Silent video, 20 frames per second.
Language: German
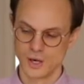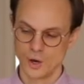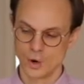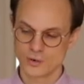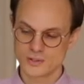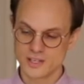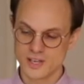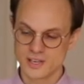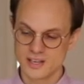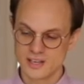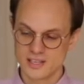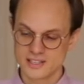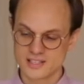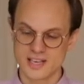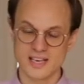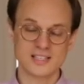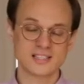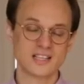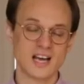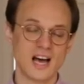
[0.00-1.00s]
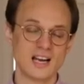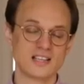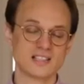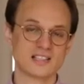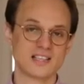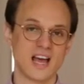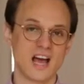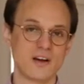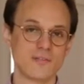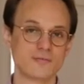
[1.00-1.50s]
Unser zentrales
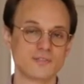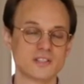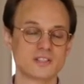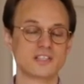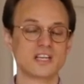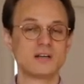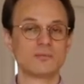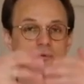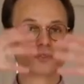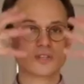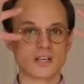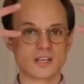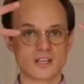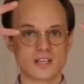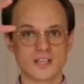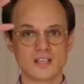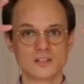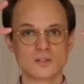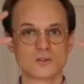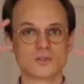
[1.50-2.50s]
Nervensystem, unser Gehirn,